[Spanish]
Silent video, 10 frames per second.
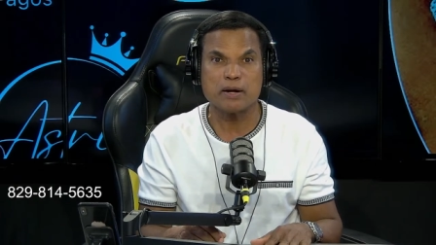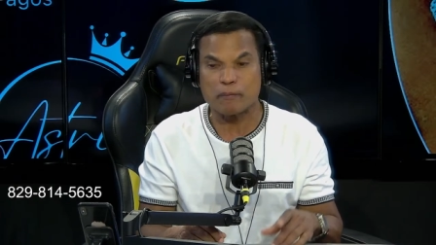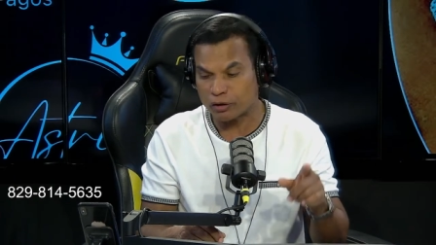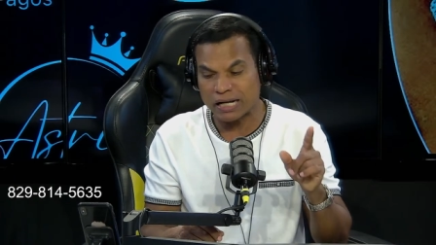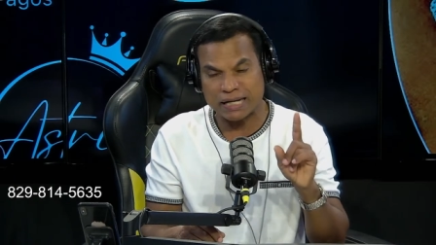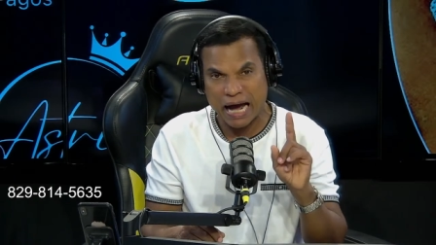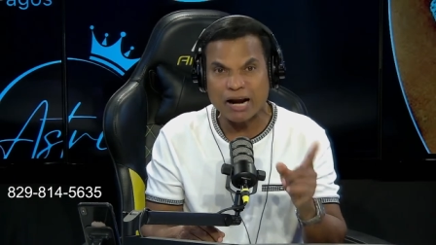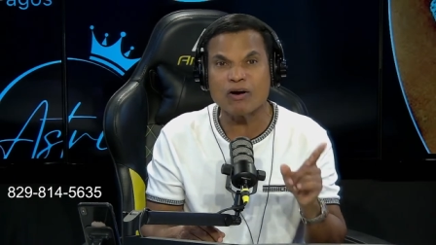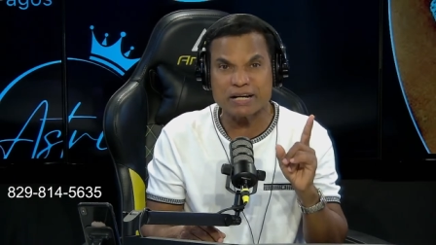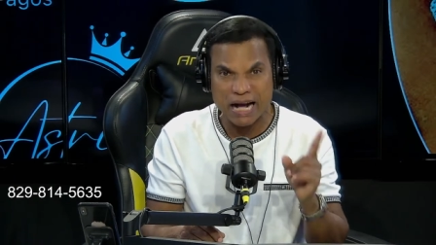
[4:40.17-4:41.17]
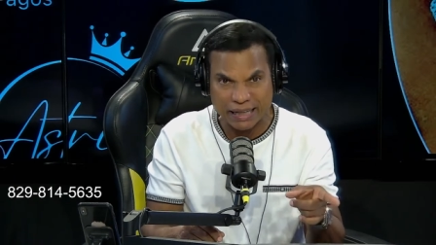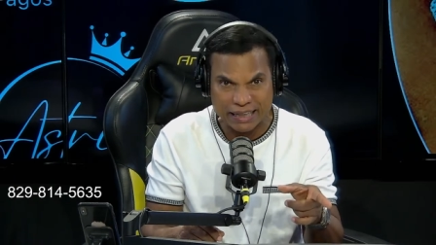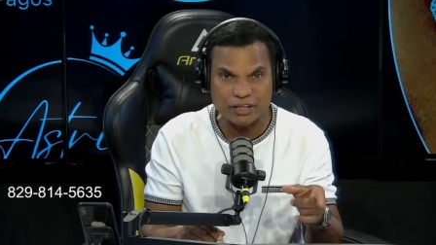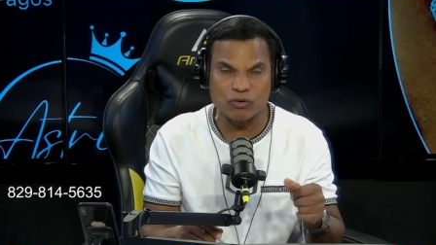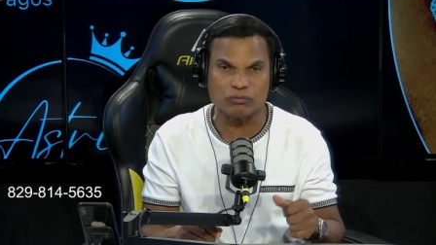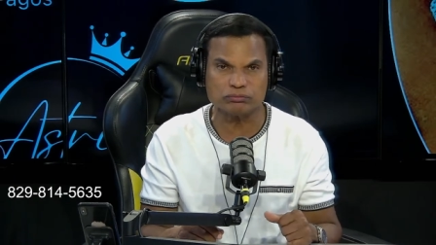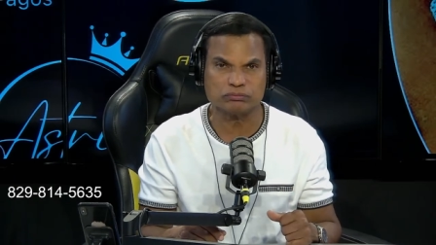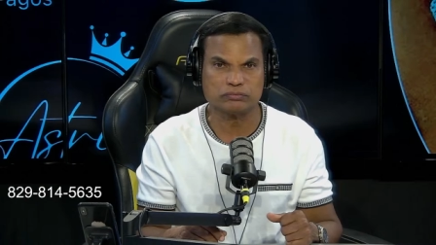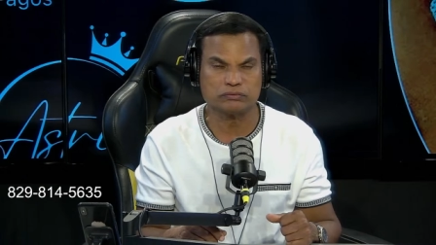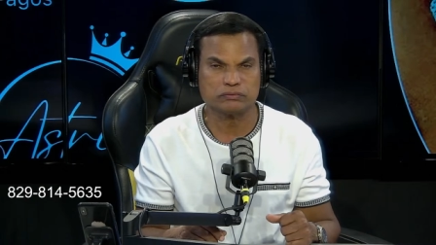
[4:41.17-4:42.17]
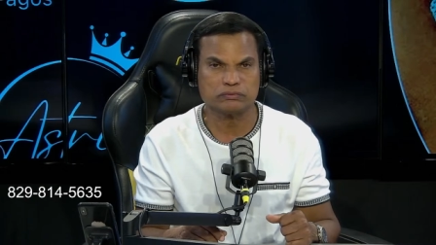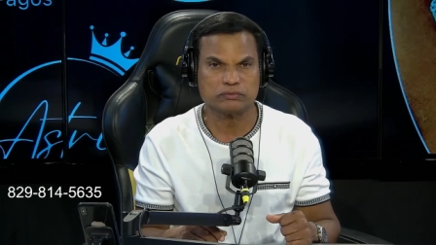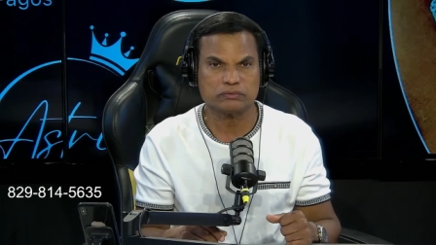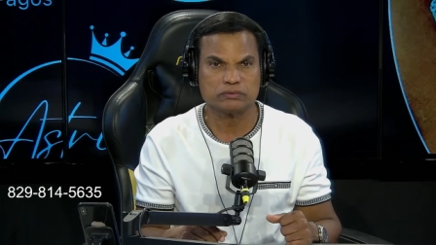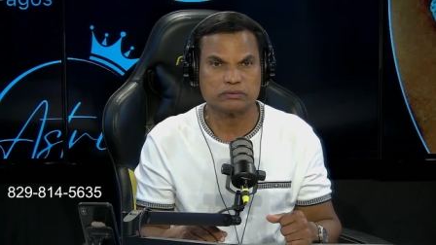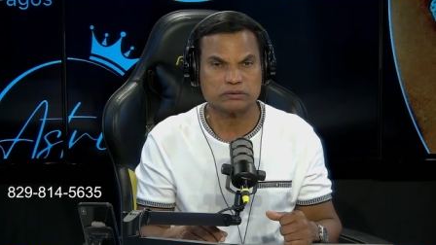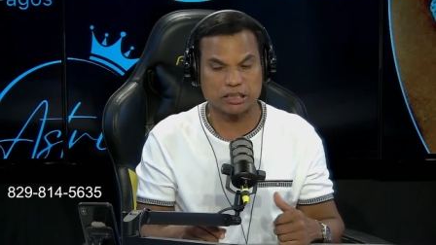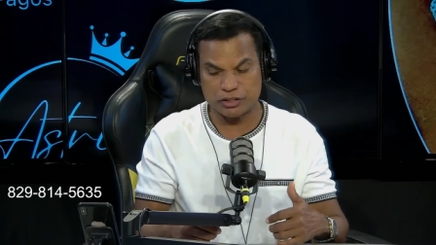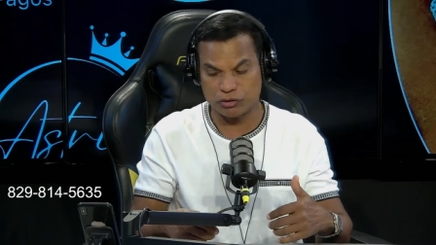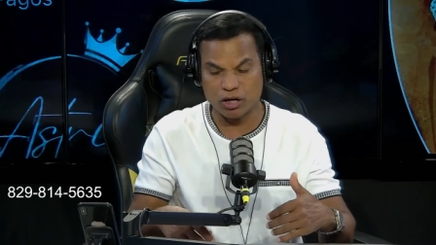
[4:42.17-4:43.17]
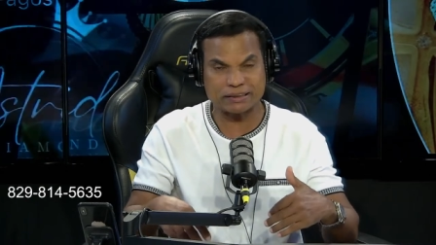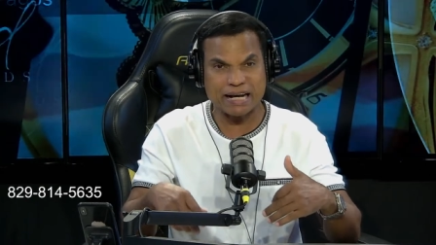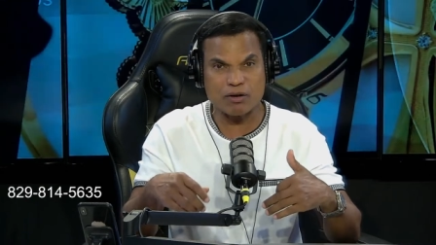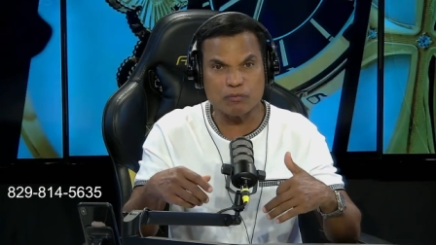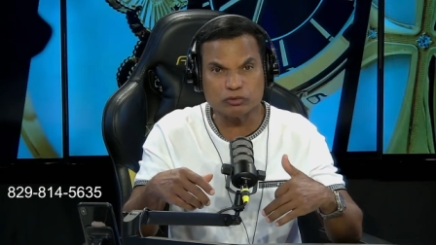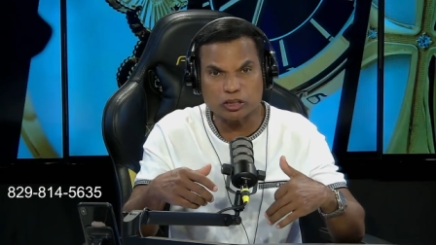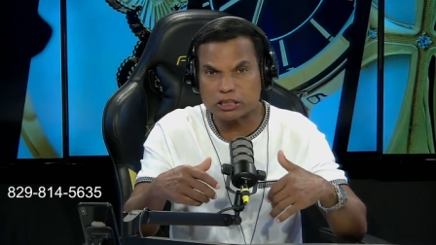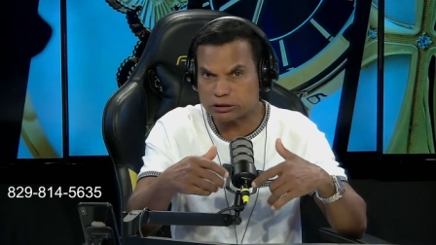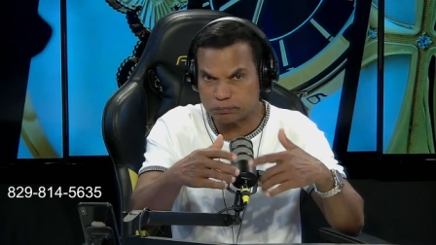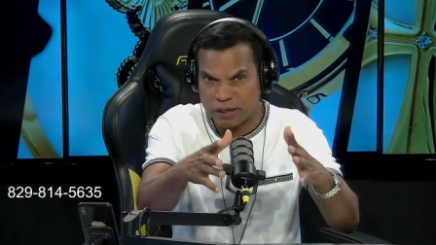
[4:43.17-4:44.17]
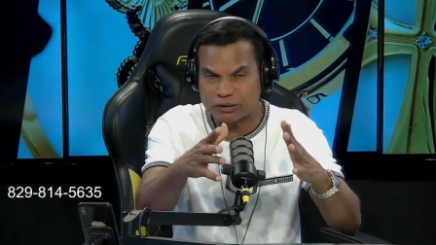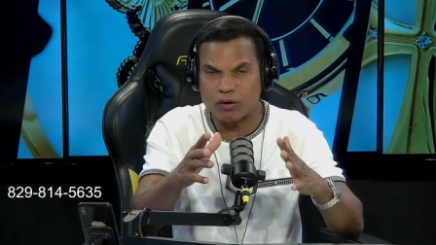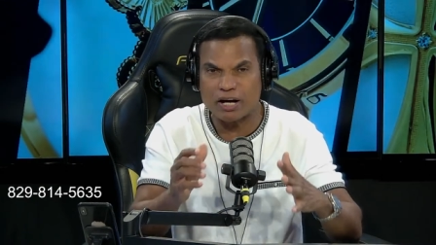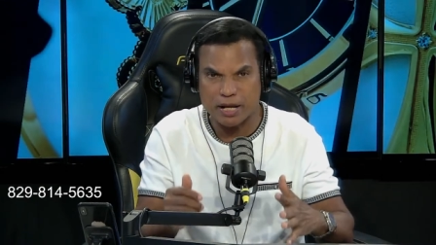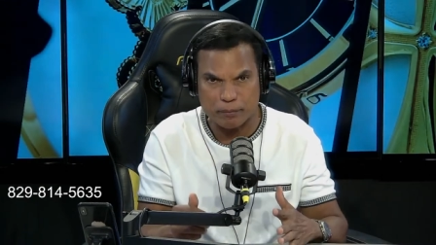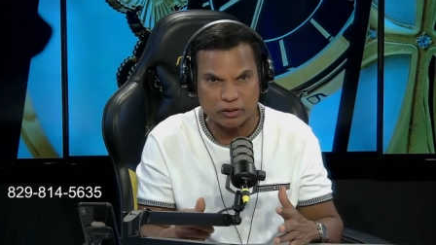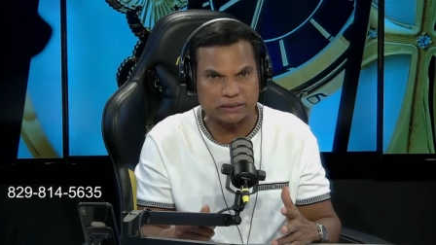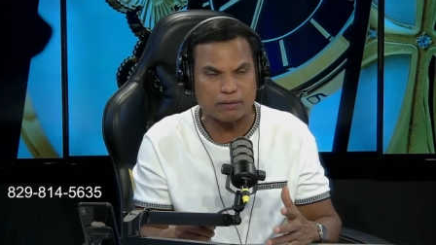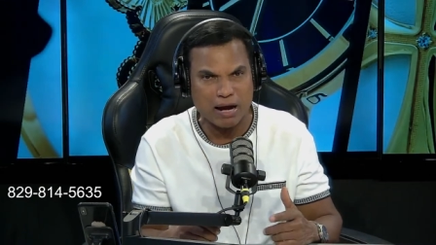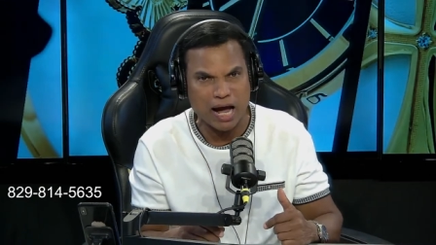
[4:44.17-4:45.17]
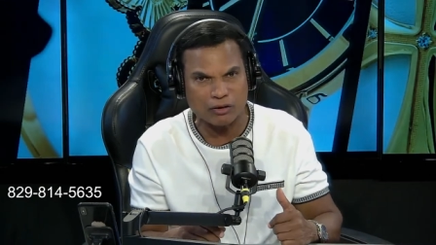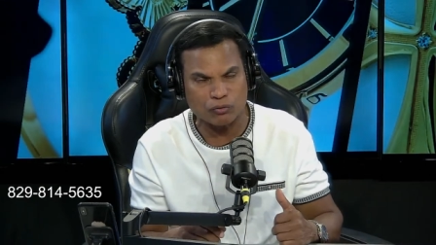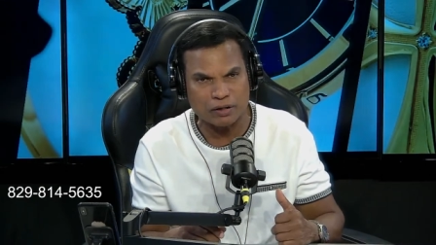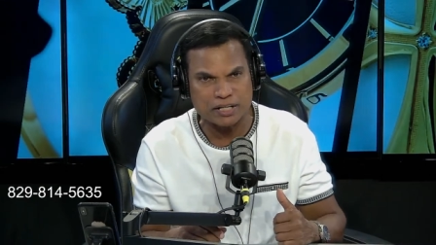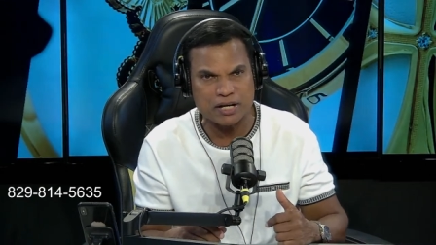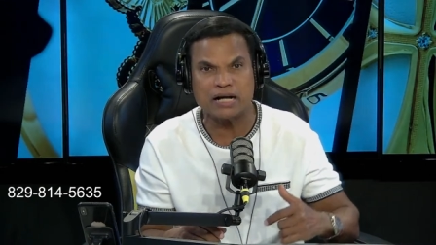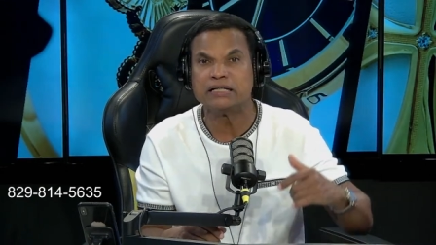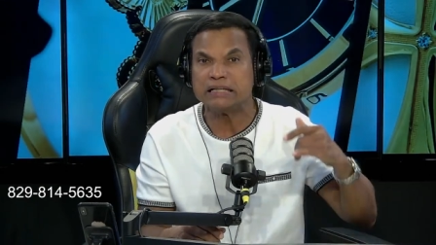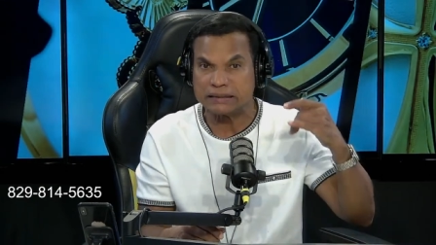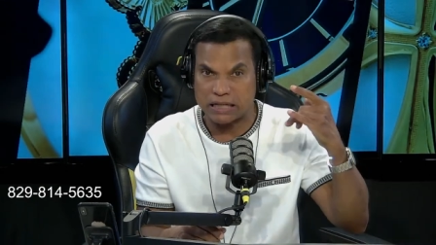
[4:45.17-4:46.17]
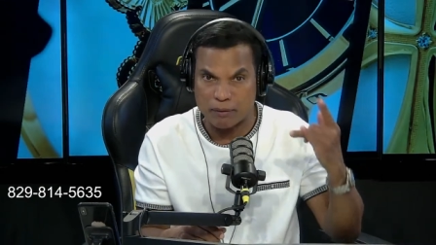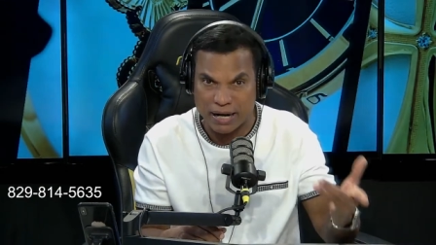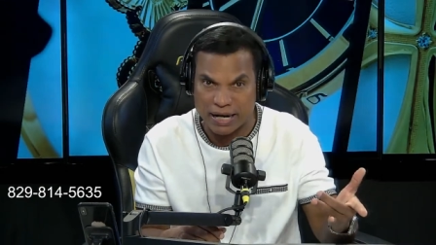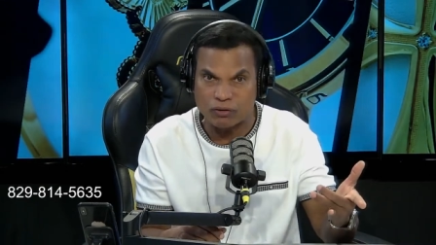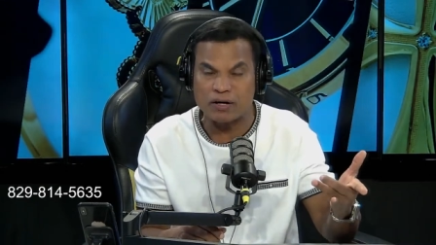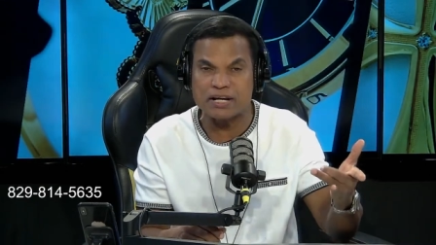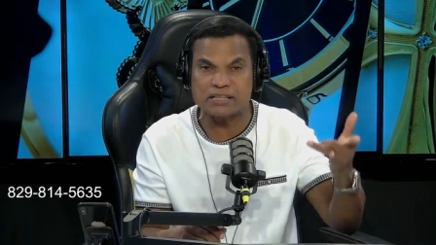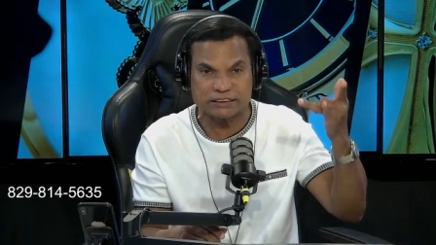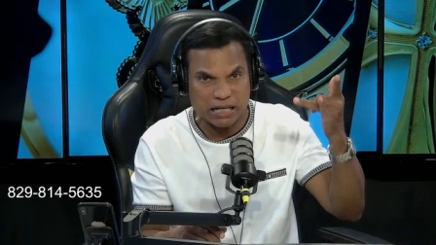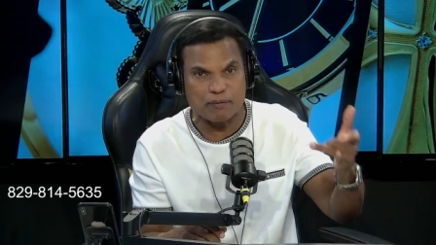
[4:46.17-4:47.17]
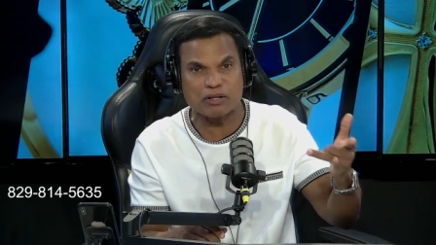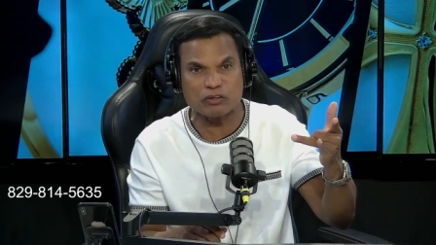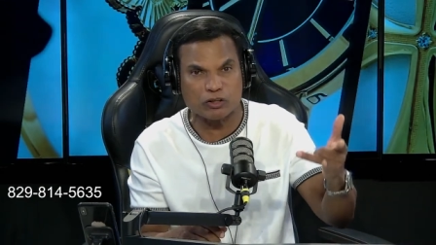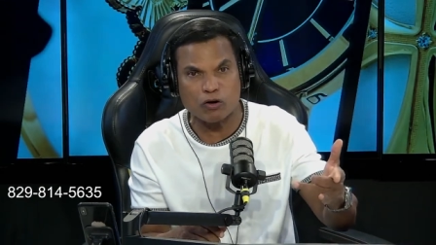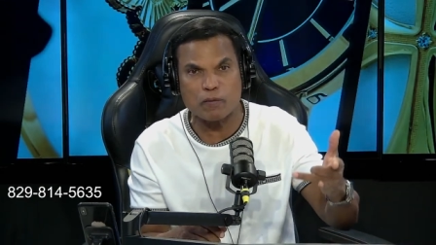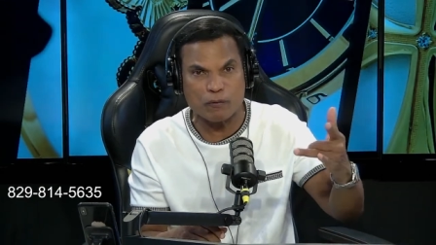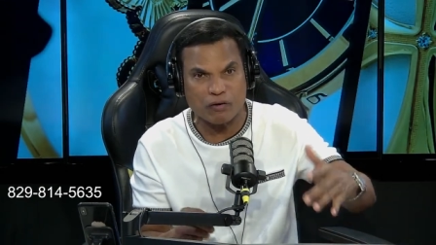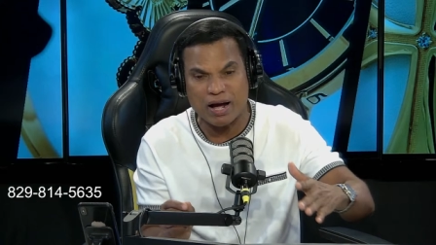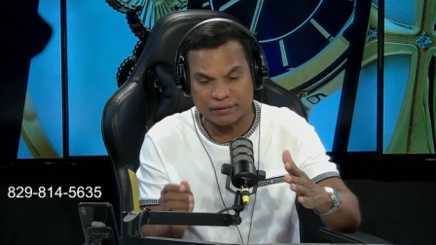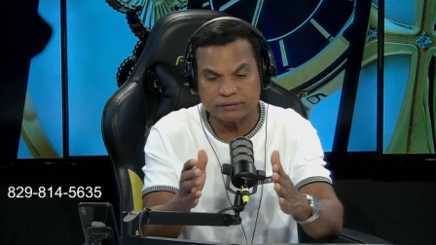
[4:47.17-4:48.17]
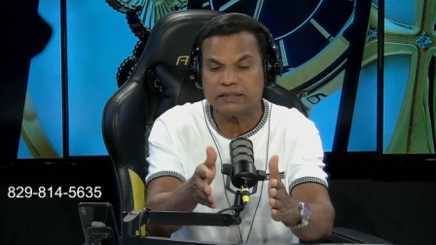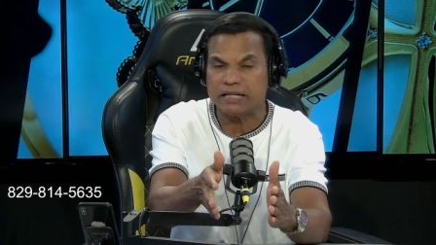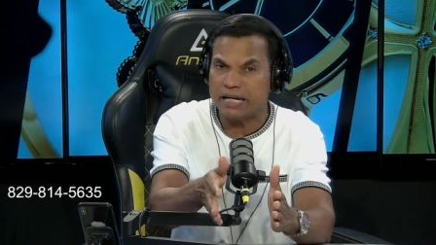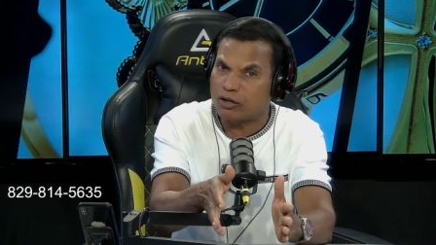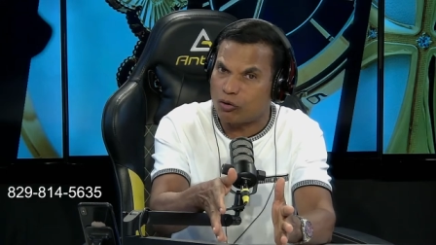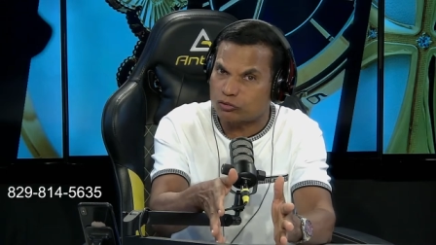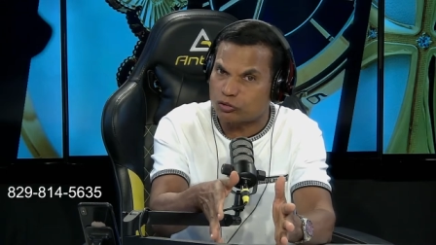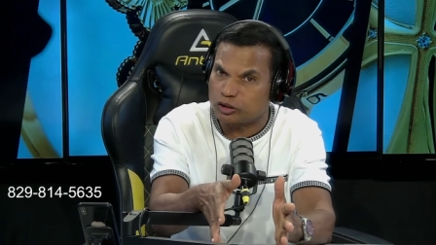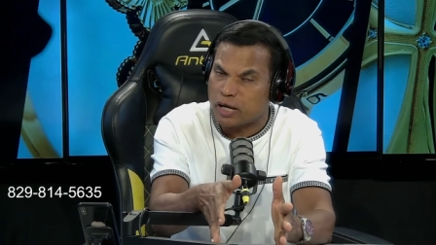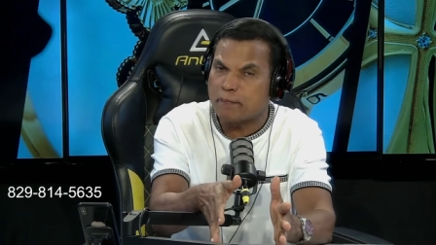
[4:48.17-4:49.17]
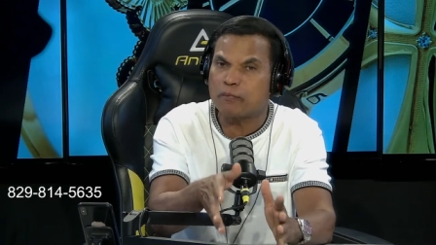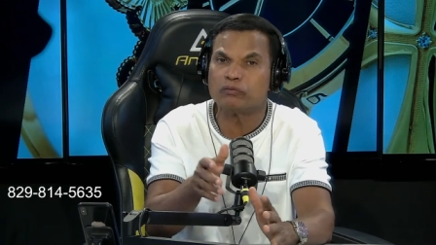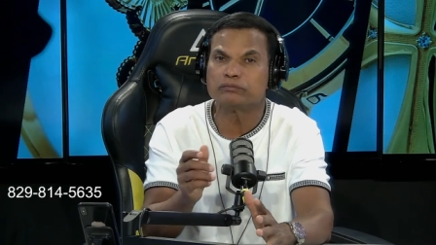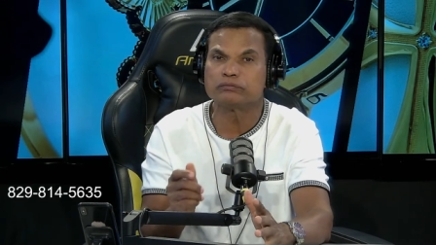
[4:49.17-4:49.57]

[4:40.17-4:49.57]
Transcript: Porque Carolyn Aquino, que yo le tengo mucho respeto a ella, porque he trabajado con ella, trabajé con ella en Sábado de Corporán en corto tiempo,